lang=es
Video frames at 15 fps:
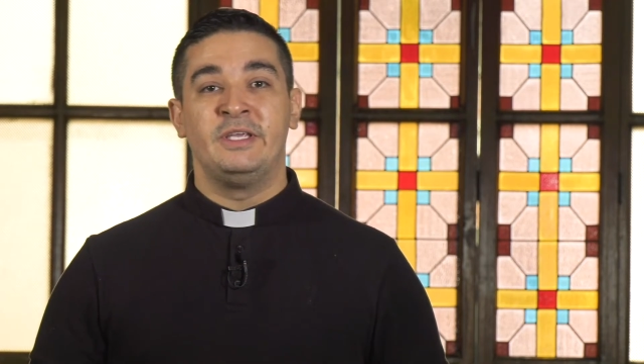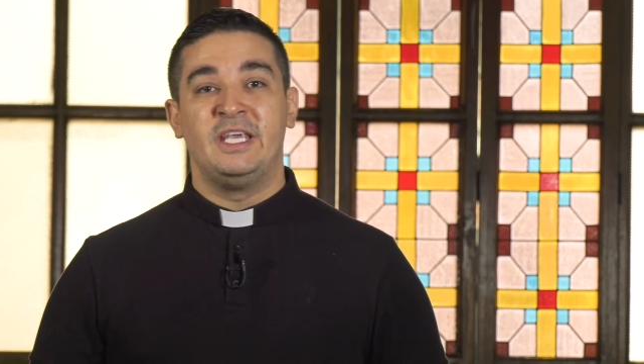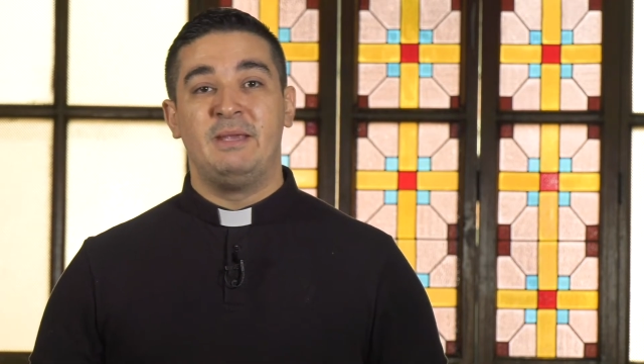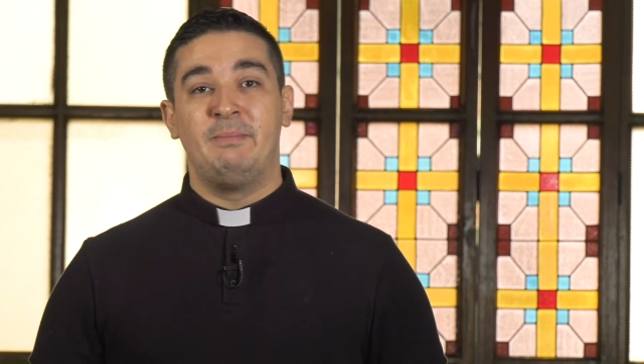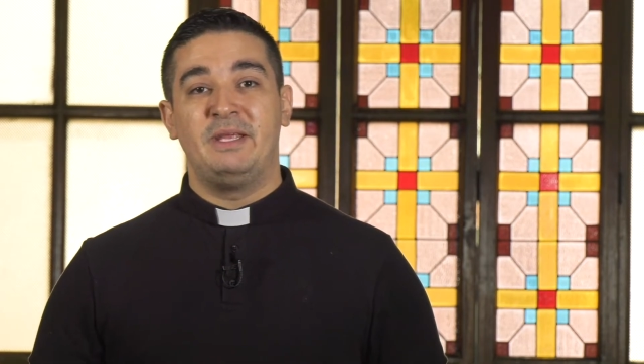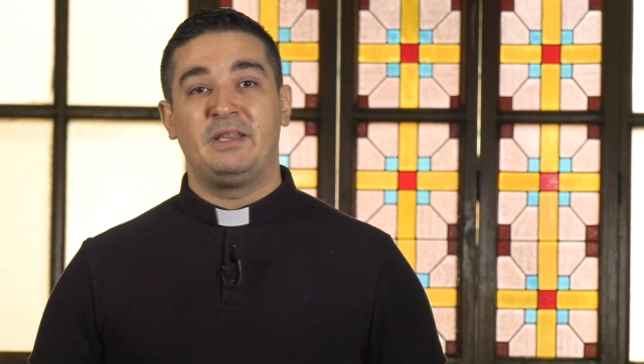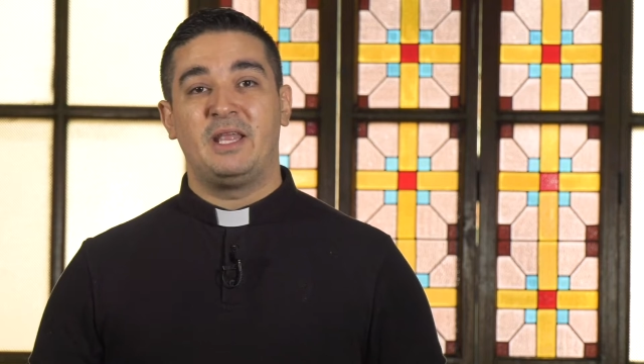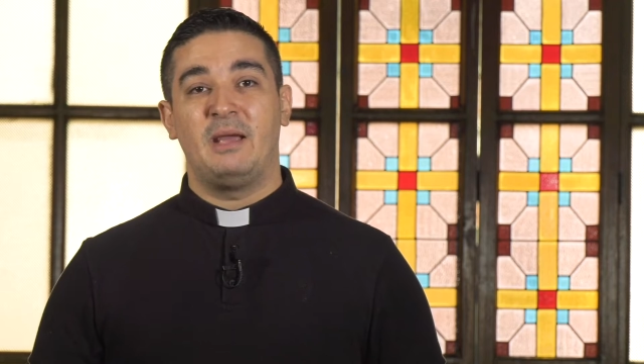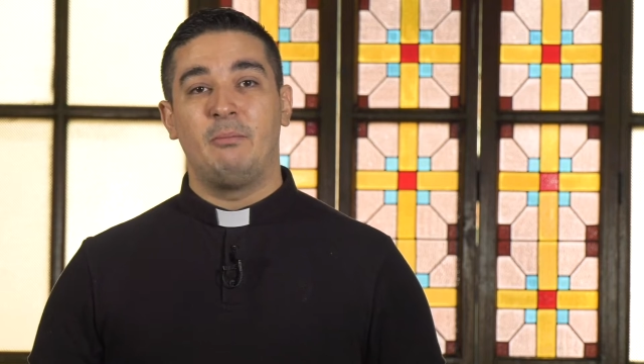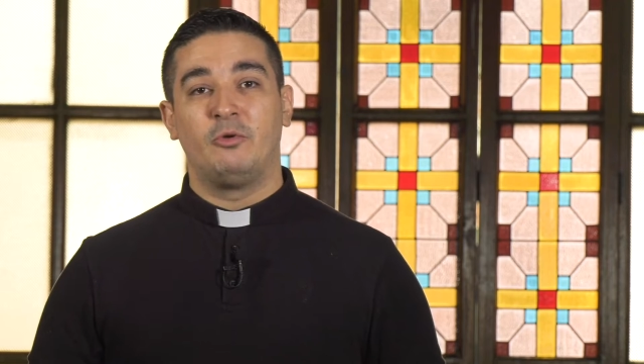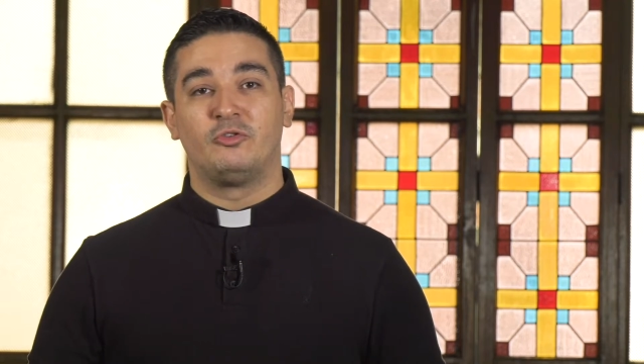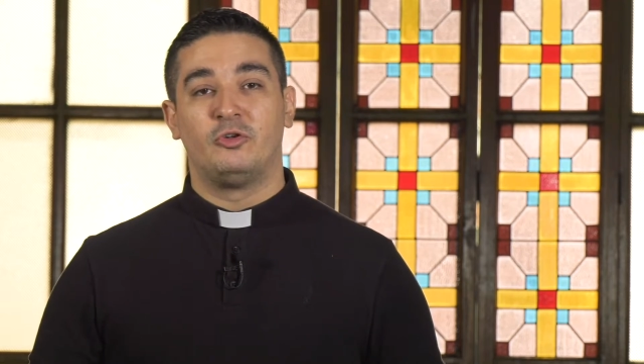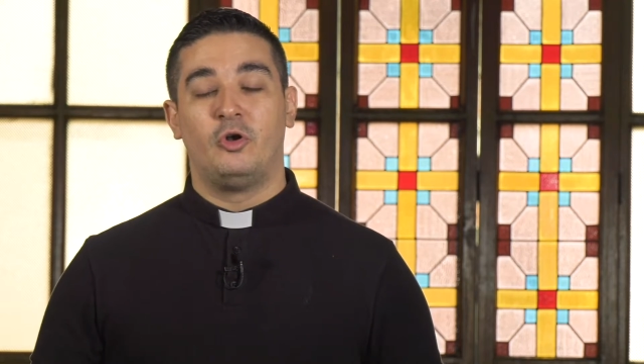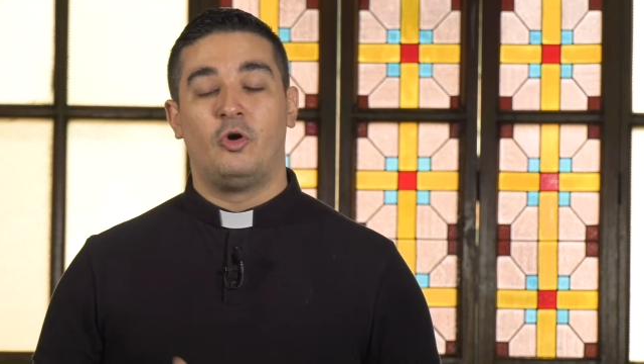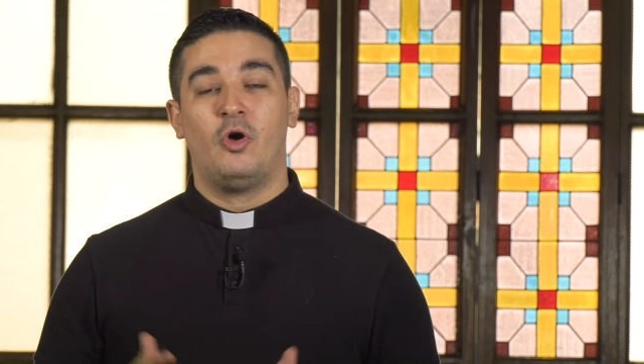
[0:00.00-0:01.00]

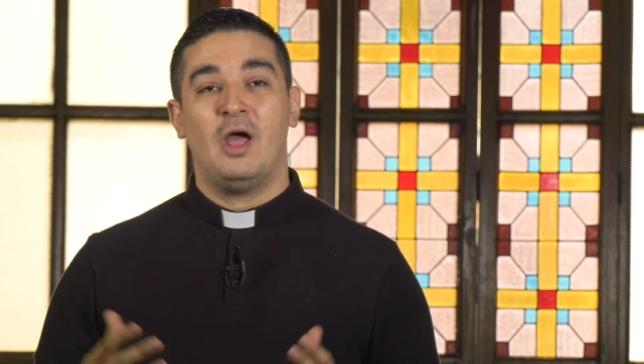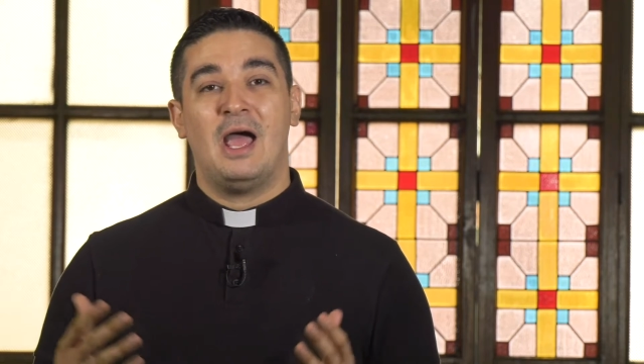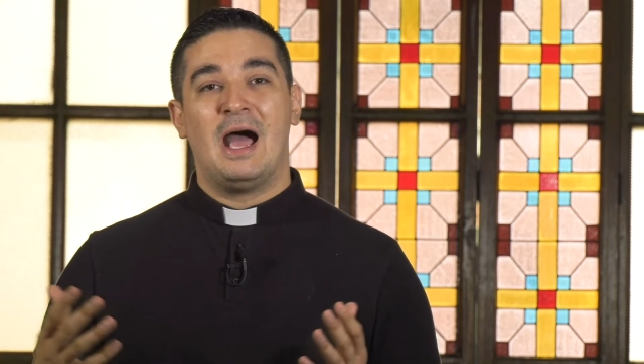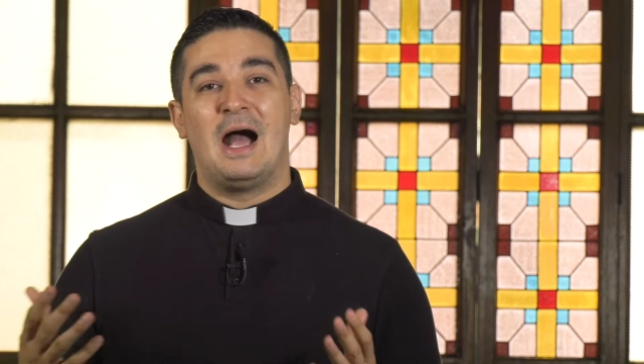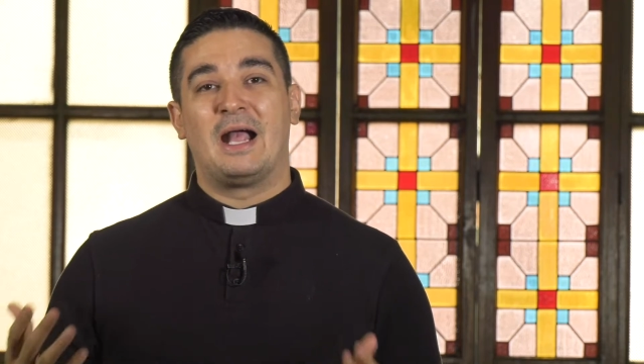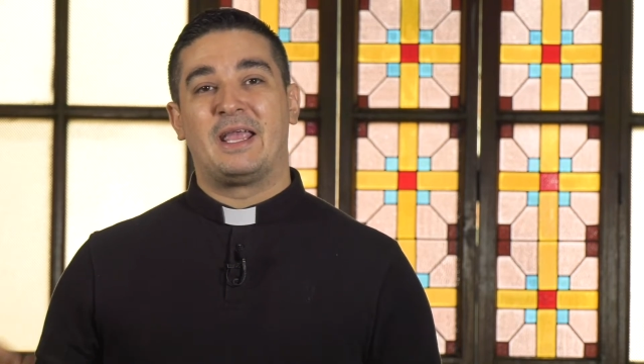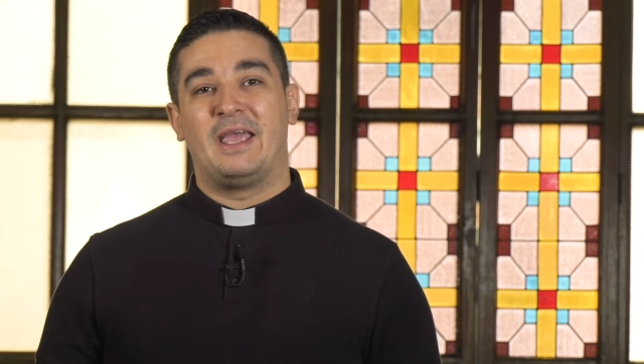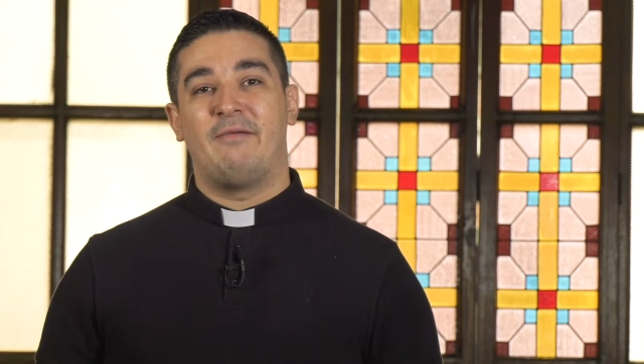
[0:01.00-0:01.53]
invitémoslo a